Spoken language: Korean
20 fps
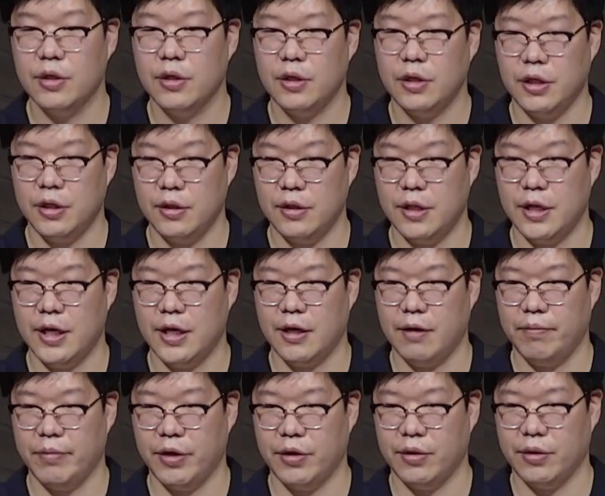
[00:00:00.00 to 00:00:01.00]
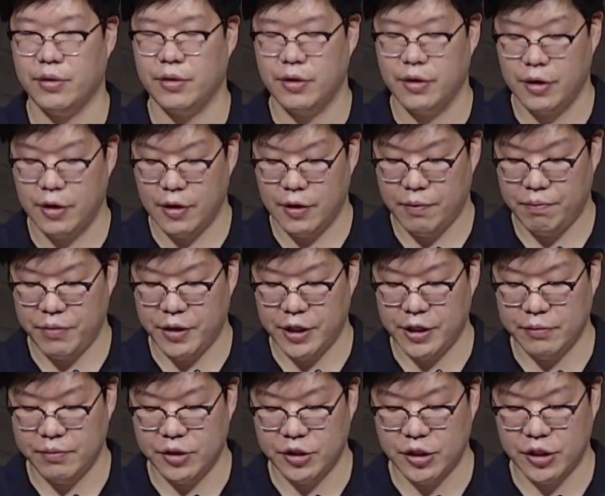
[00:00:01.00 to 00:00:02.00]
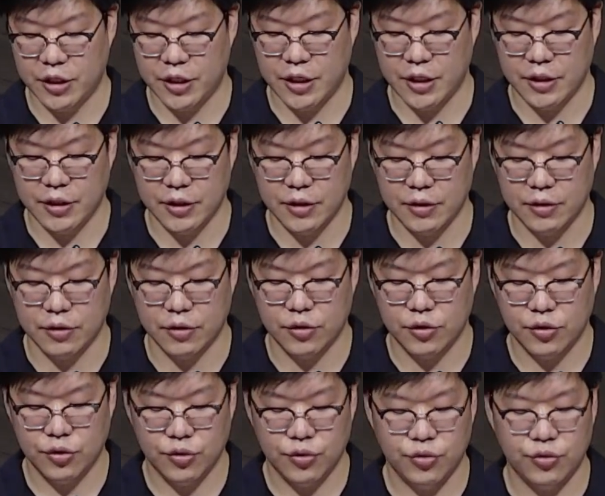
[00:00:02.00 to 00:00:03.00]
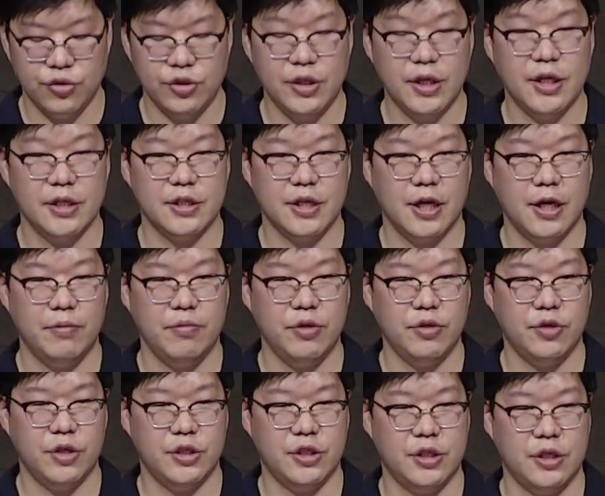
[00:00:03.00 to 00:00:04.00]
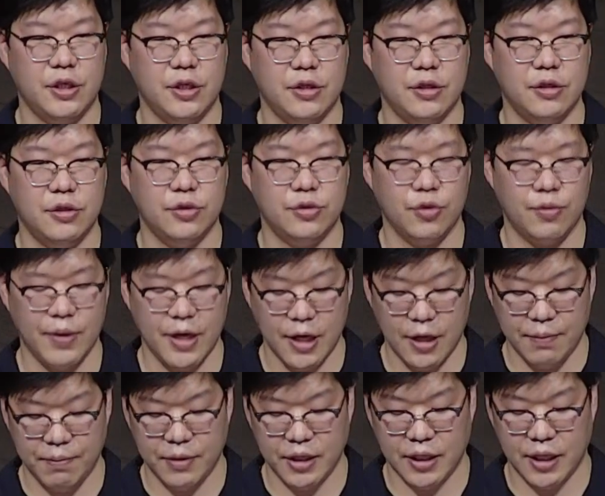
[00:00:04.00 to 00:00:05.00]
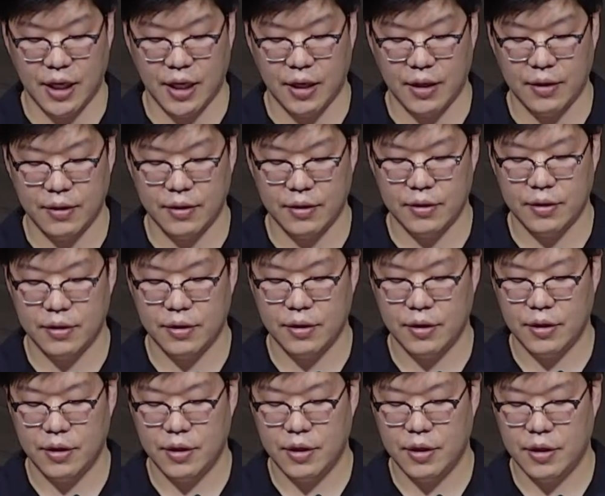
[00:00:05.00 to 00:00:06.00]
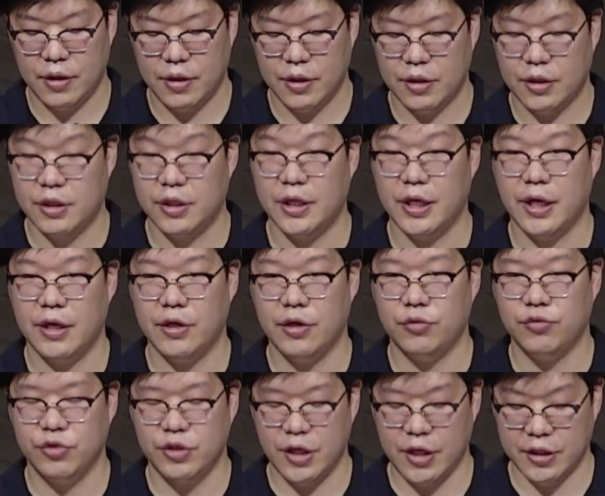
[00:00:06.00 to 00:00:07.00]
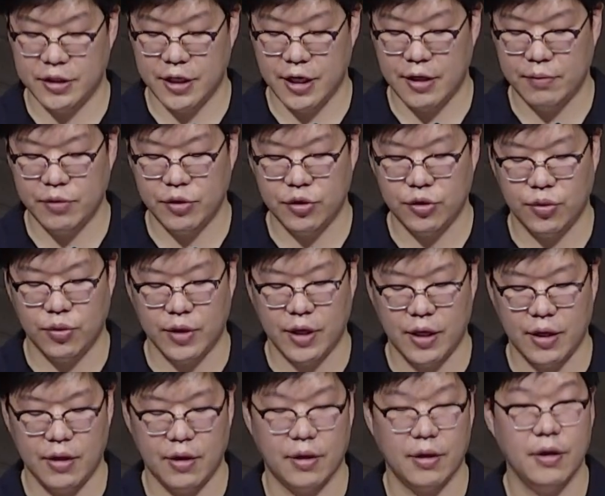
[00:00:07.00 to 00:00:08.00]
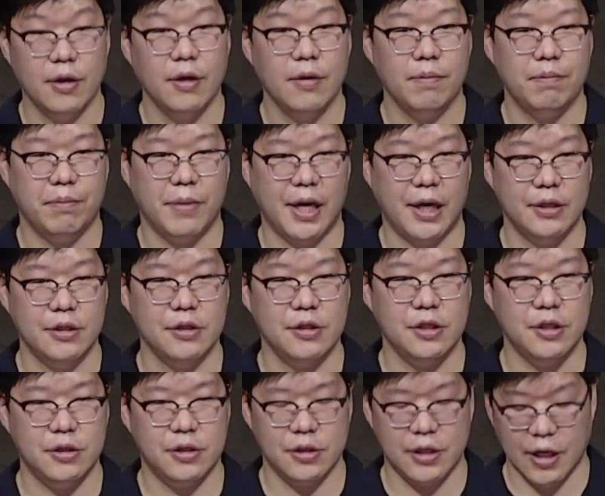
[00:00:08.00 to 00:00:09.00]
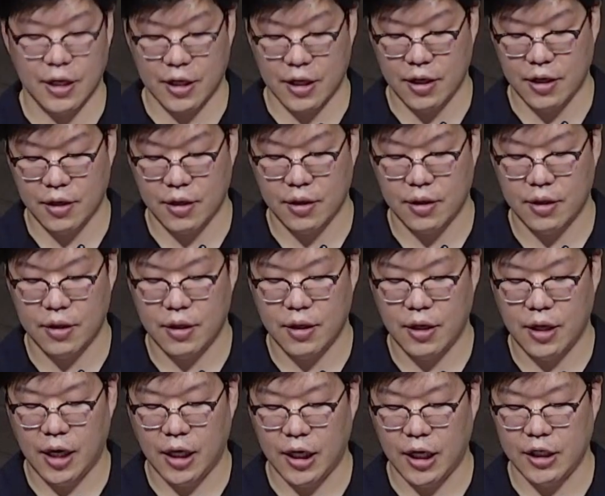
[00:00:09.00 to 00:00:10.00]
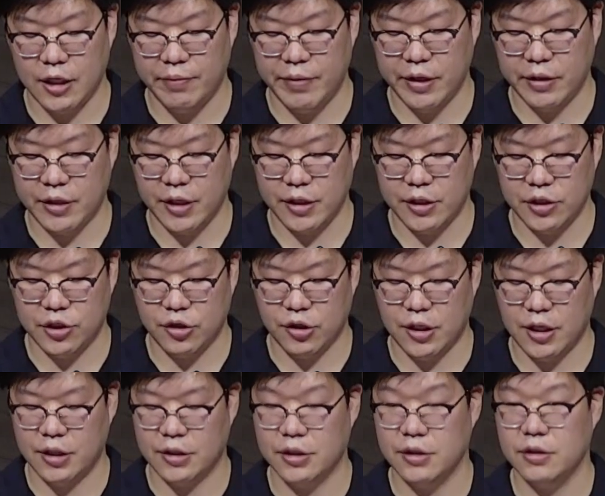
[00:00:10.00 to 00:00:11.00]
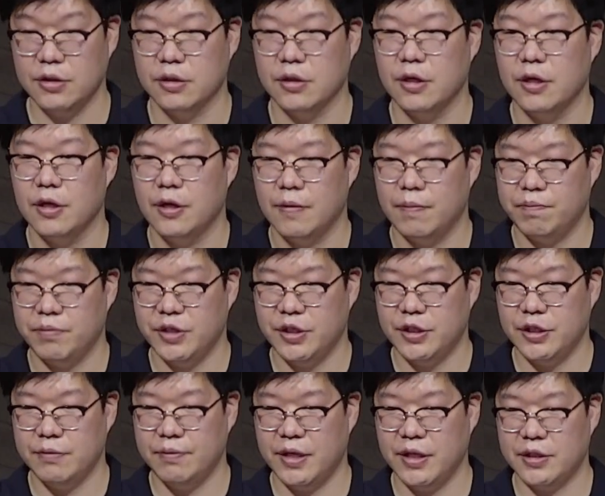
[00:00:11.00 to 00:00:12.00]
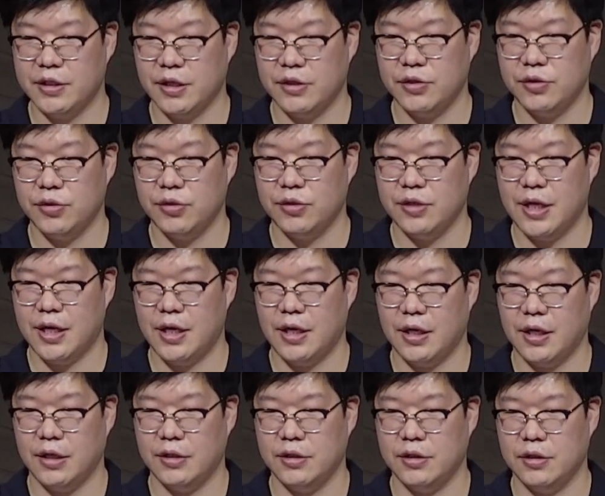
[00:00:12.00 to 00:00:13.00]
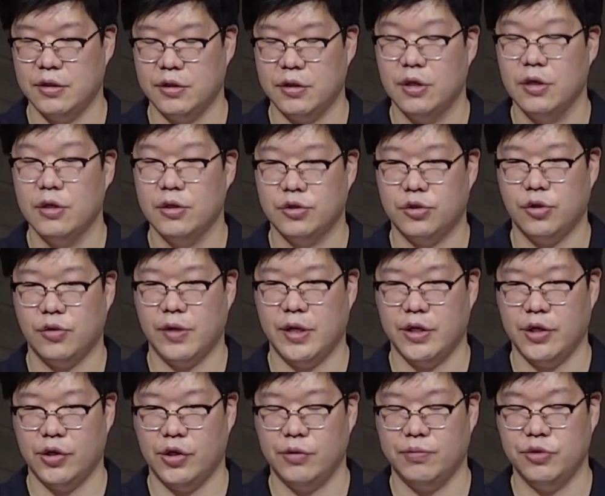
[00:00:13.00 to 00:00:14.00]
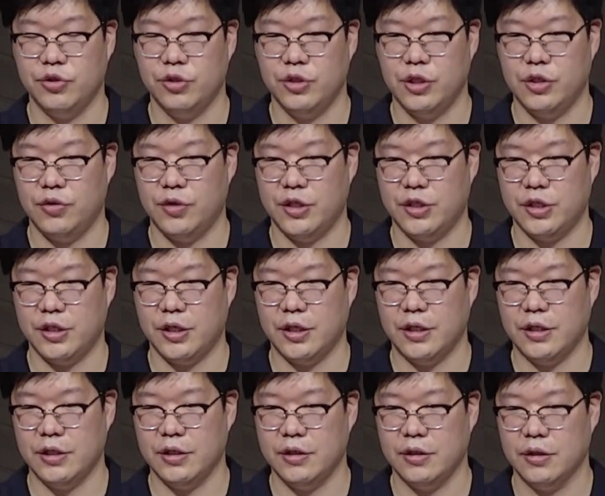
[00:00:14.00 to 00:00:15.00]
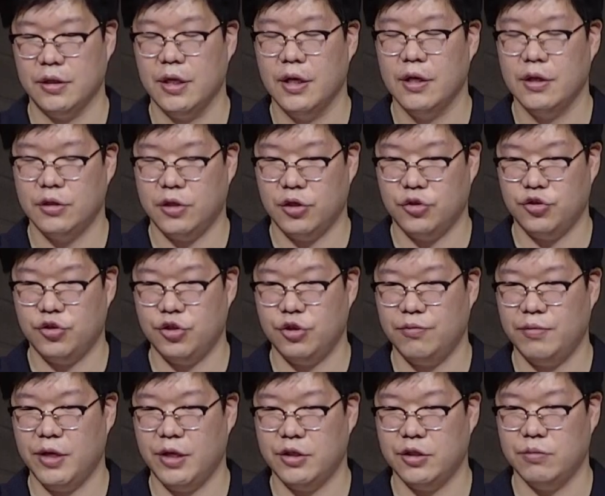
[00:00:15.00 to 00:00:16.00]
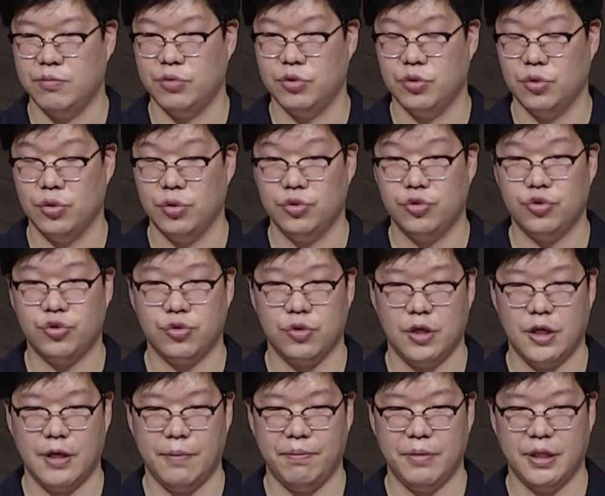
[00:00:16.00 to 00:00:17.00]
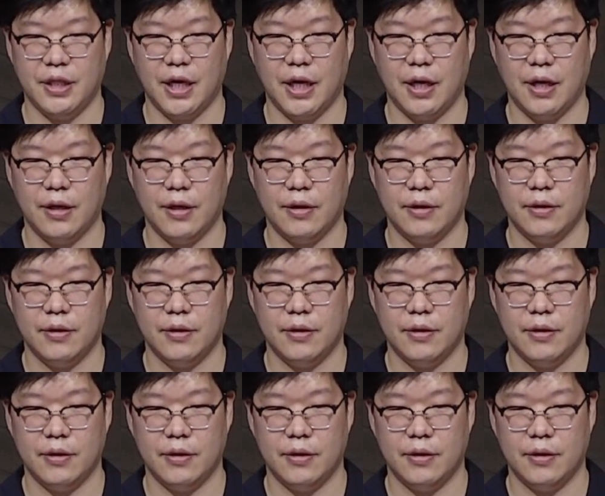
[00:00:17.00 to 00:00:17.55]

인내하며 믿음을 지키는 우리의 삶이 되시기를 소망합니다. 그리하여 우리의 삶을 통해 많은 이들에게 하나님의 은혜를 전하는 믿음의 자녀로 살아가는 저와 여러분들이 되시기를 예수님의 이름으로 축원합니다.